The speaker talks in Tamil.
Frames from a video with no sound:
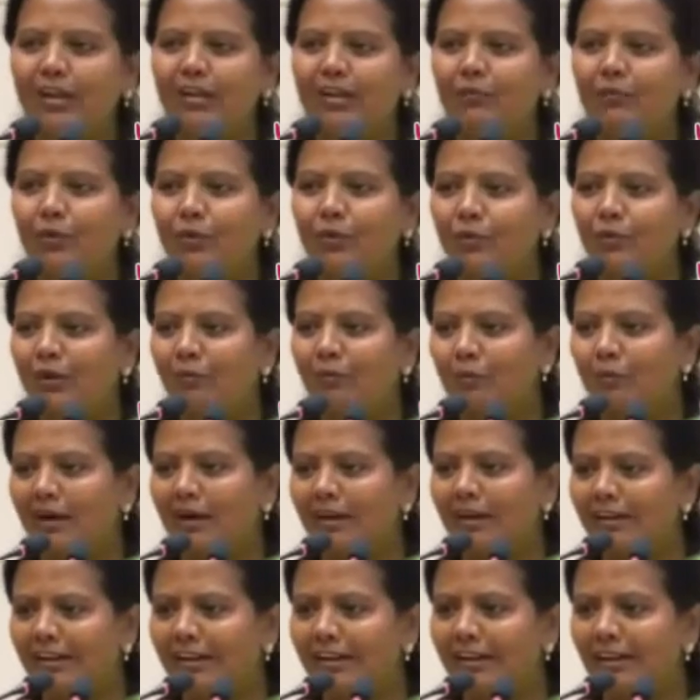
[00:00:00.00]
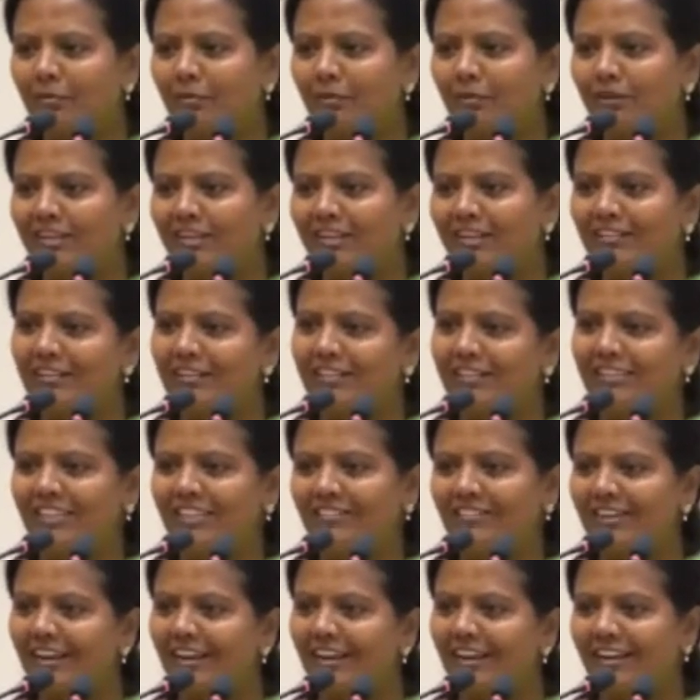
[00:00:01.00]
ஒருவரை ஒருவர் பார்க்கின்ற பொழுது
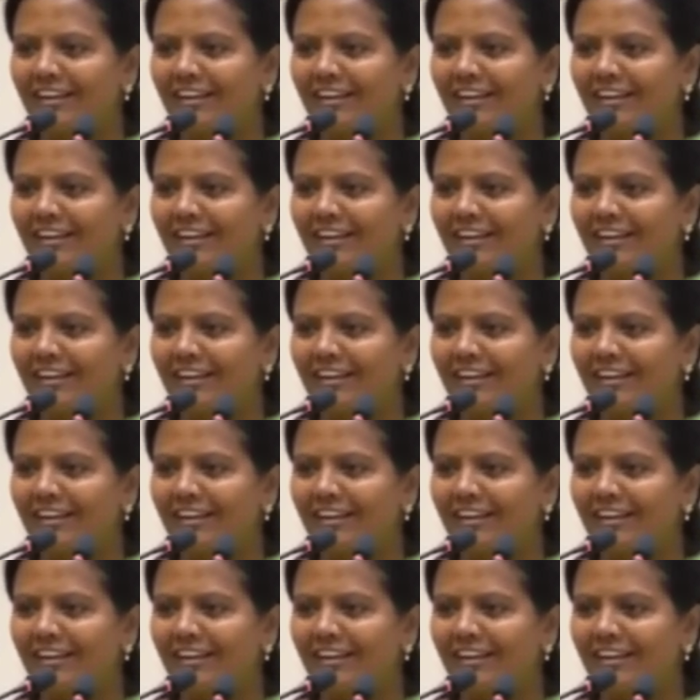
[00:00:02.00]
இவன்